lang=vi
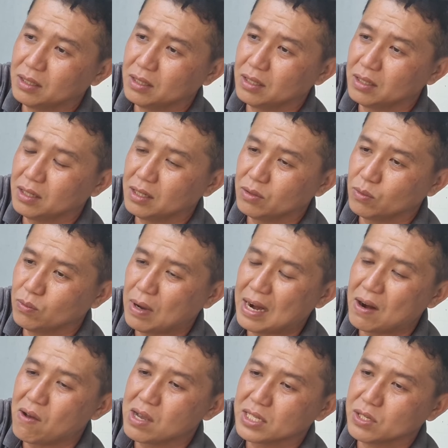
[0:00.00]
nó, nó nó
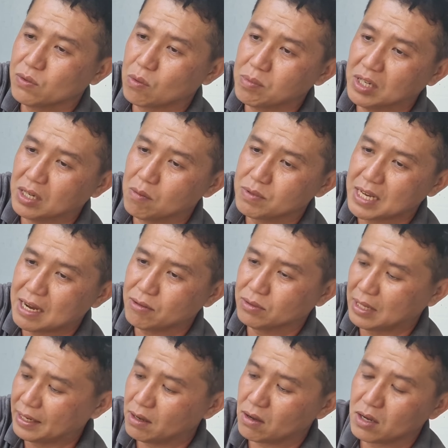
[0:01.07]
qua lo xíu cũng được không
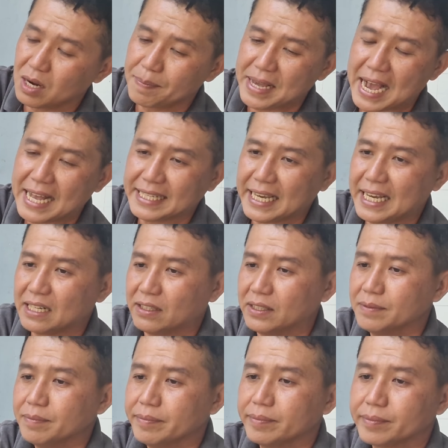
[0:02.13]
sao tại nó có lớp da che rồi